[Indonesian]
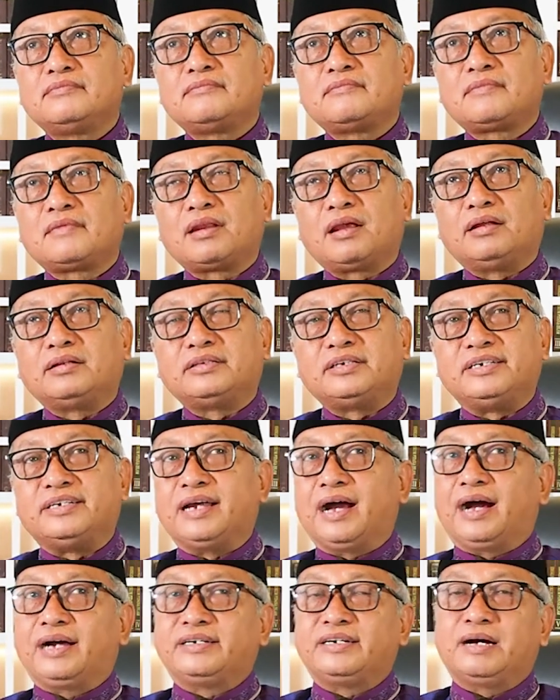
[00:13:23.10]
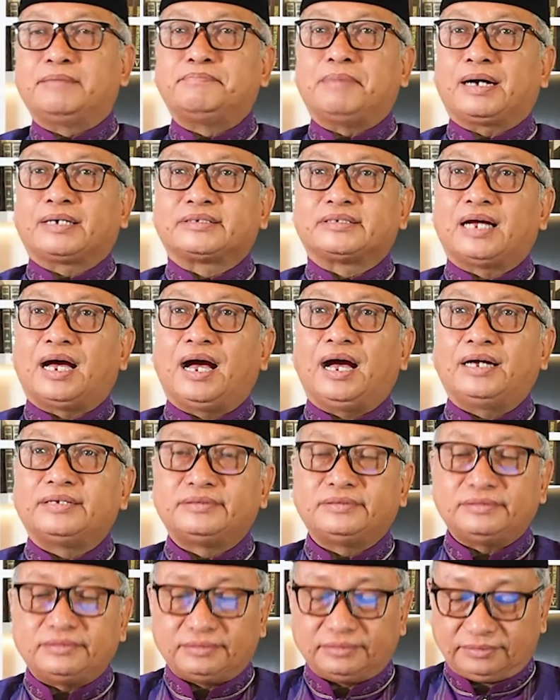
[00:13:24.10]
hmm, tidak ada
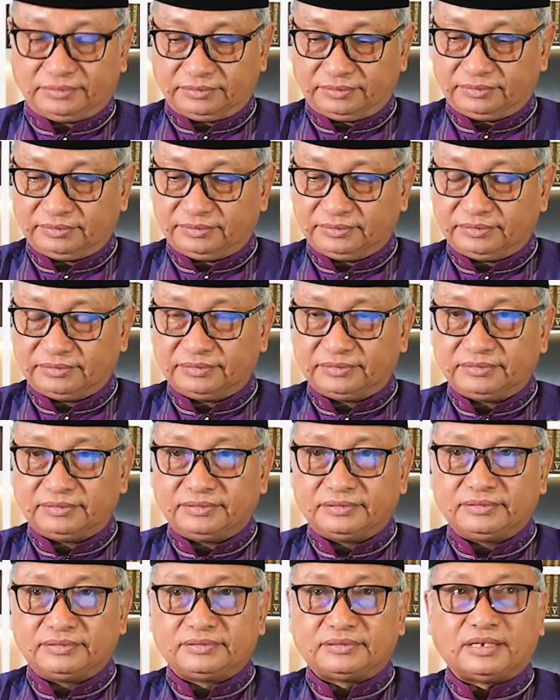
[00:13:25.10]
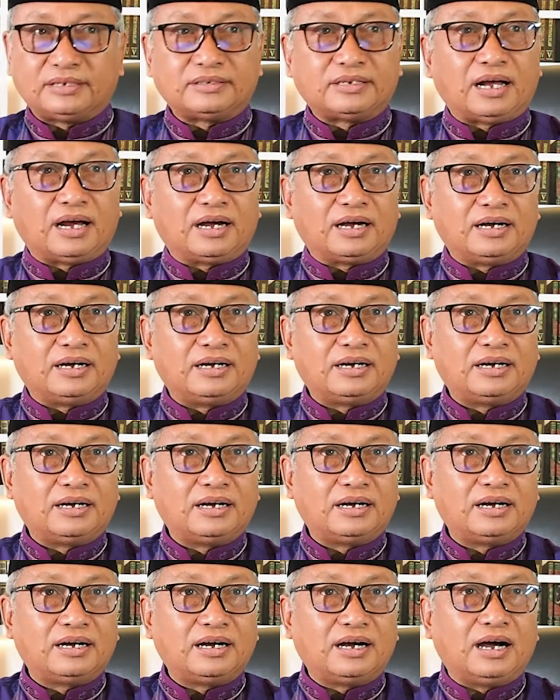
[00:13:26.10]
paksaan tentang
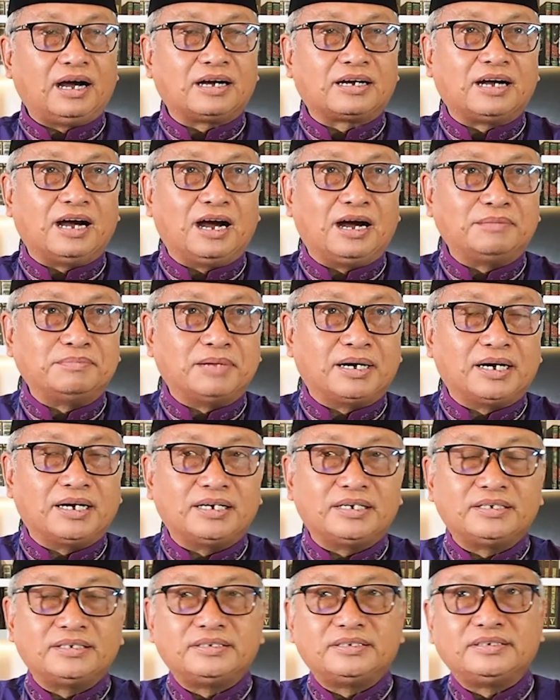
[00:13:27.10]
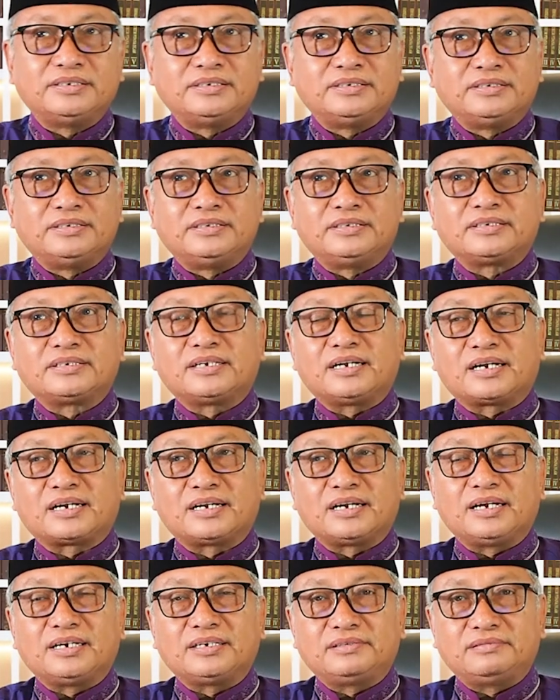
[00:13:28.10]
agama
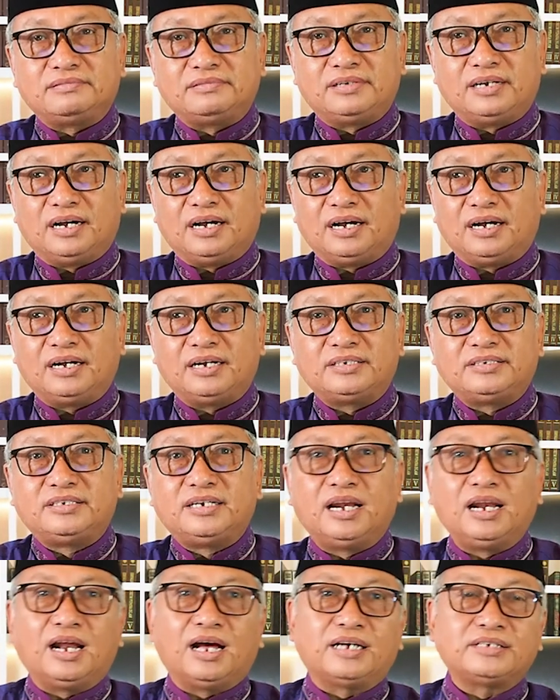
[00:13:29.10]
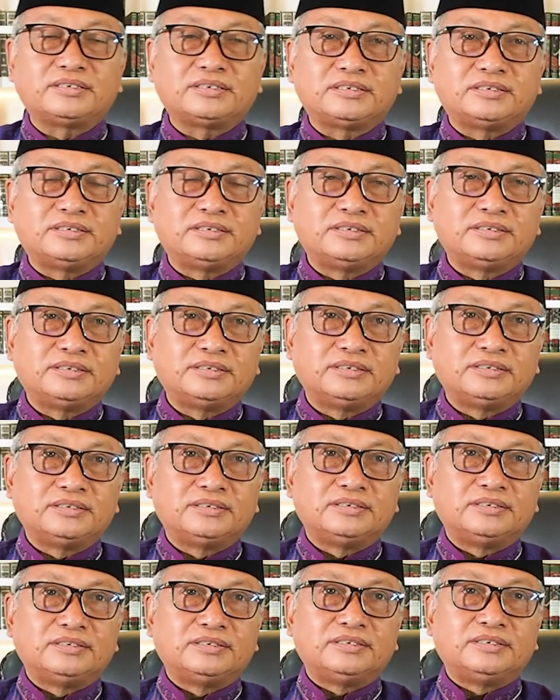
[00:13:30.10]
karena sudah jelas
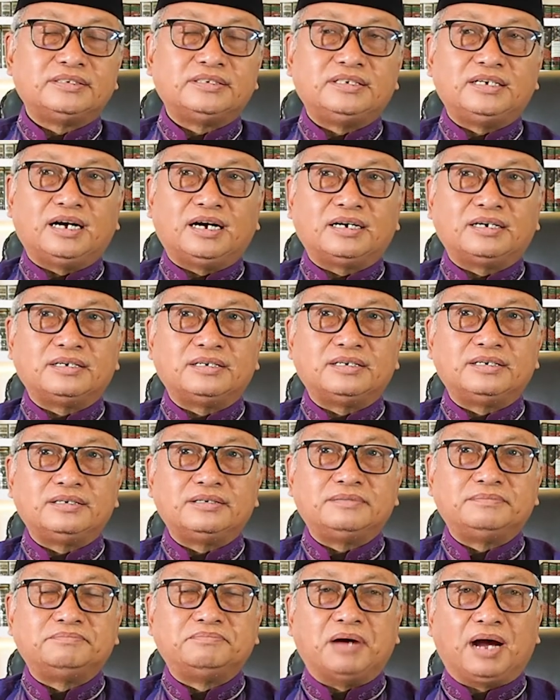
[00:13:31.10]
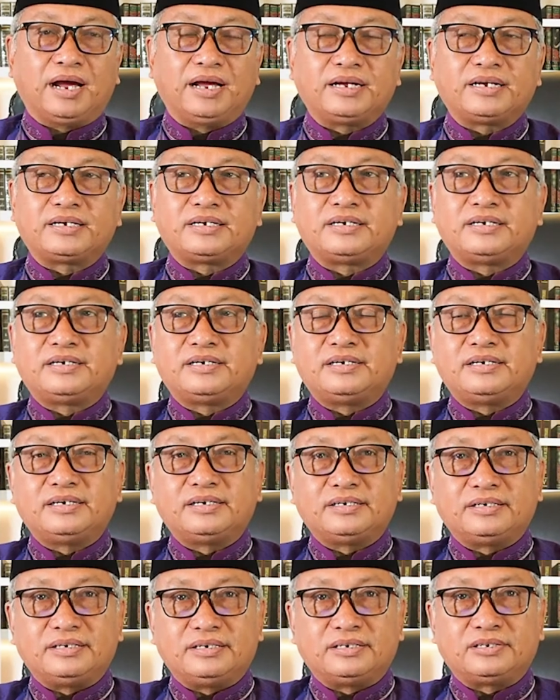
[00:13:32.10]
yang baik
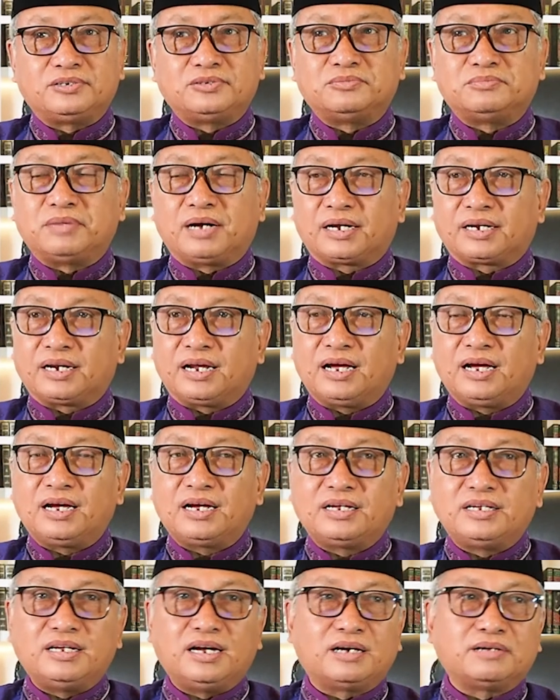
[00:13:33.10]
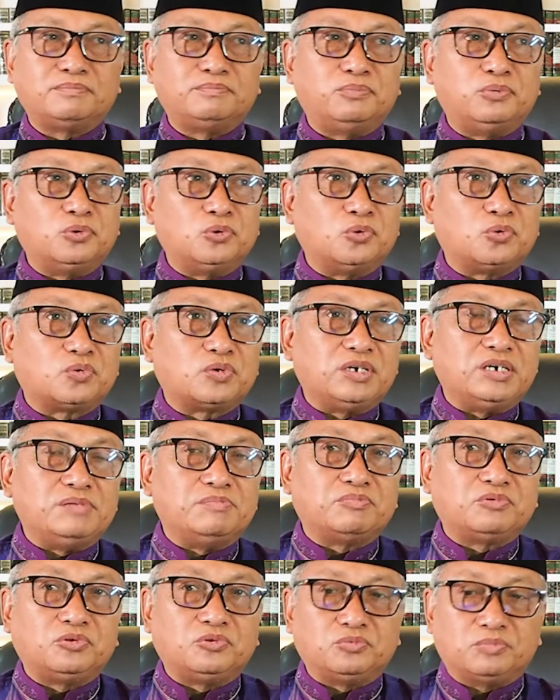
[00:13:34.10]
itu mana, yang buruk
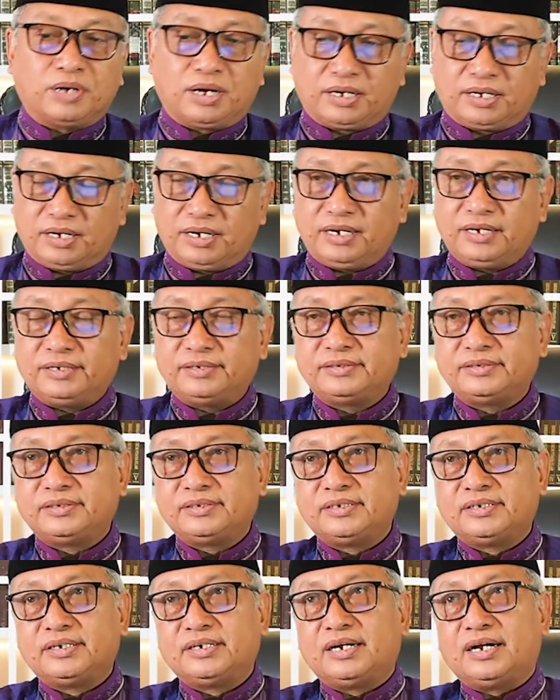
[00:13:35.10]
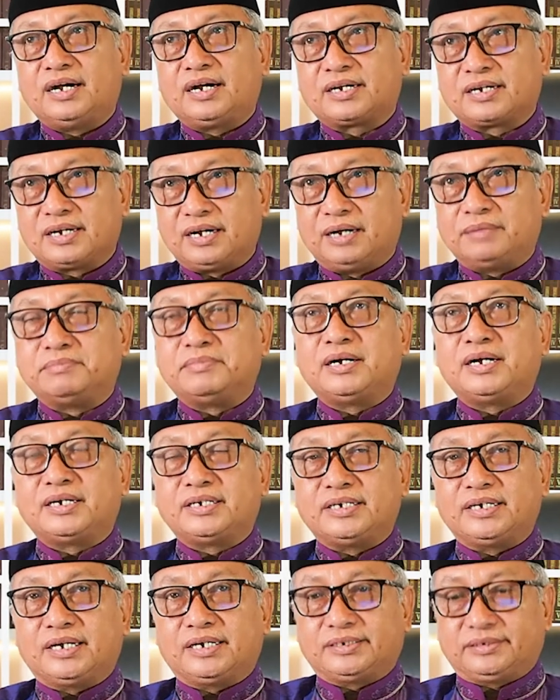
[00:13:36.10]
itu mana, agama
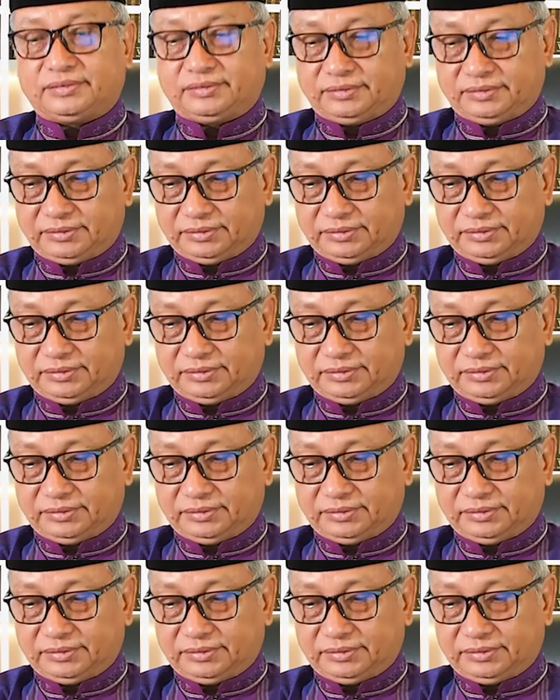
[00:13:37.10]
yang